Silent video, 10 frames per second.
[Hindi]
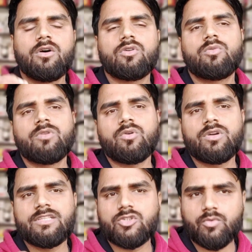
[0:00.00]
और ओमना
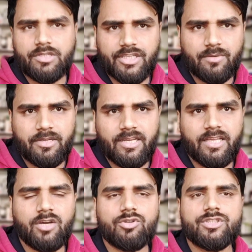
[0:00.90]
कोटेल सुबह शाम लेनी
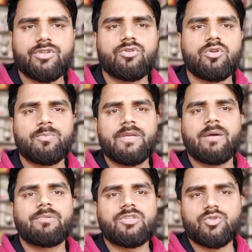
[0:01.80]
है और जीरो डोल पी
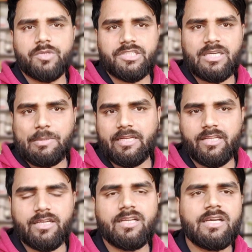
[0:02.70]
आपने सुबह शाम लेनी
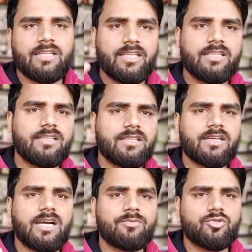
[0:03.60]
है तीन दिन
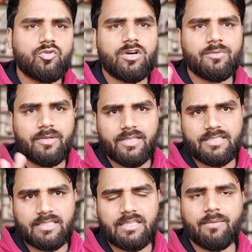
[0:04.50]
तक आप शुरुआत में ले
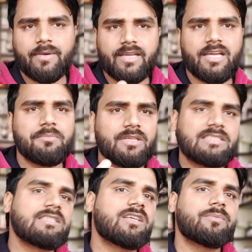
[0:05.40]
सकते हैं बाकी आप दस
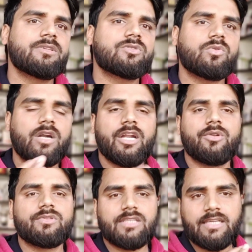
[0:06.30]
दिन तक भी इसको
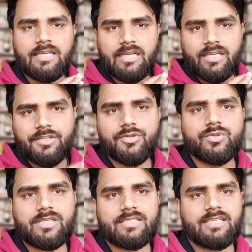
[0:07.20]
कंटिन्यूसली
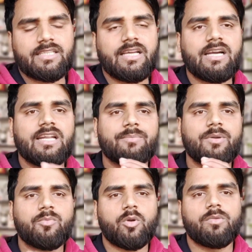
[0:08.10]
यूज़ कर सकते हैं अगर आपकी
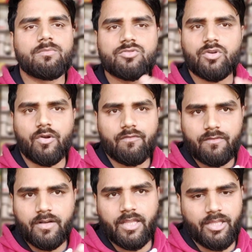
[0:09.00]
प्रॉब्लम सॉल्व
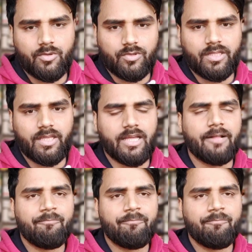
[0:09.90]
नहीं होती है